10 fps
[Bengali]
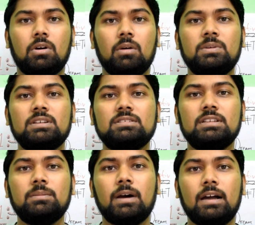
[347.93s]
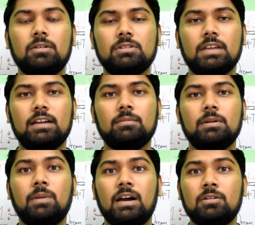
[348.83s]
অবভিয়াসলি ভালো থাকবে
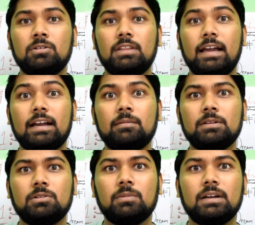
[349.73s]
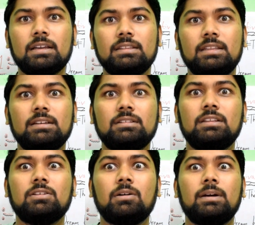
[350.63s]
ভালো দেখাবে তোমাকে দেখতে
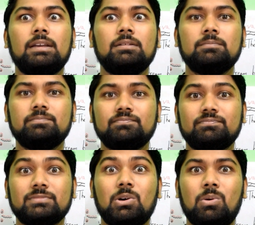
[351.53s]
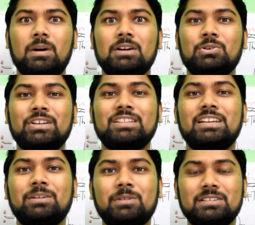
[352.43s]
সবাই ওয়াক হয়ে
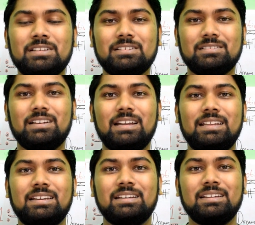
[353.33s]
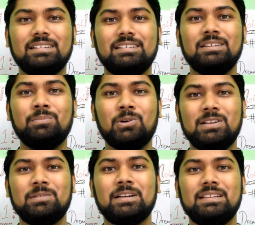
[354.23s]
দেখবে যে আরে কি
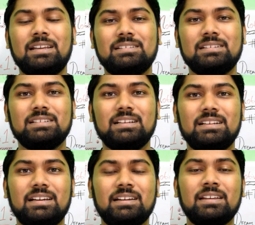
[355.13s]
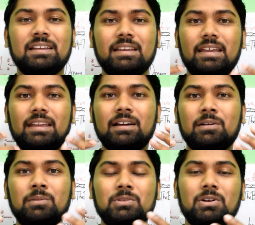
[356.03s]
বডি বানিয়েছে ছেলেটা
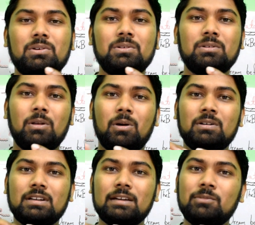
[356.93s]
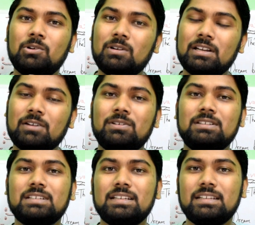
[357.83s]
এরকম যখন লং টার্ম গোলটাও
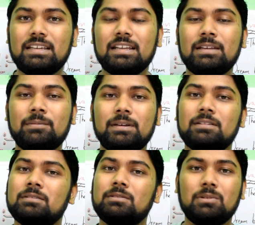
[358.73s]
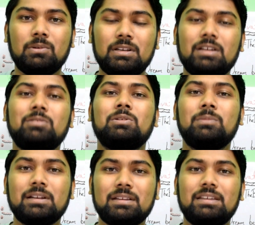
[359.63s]
নিচে লিখে নেবে ওইটাও
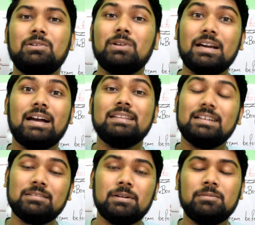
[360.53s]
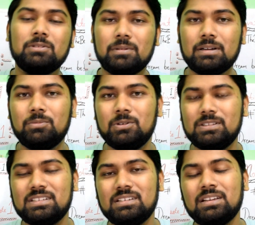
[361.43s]
তোমার কি করে কাজে আসবে আমি তোমাকে
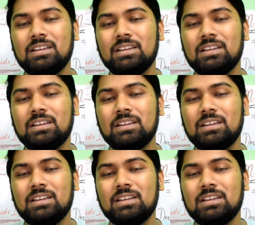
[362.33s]
বলছি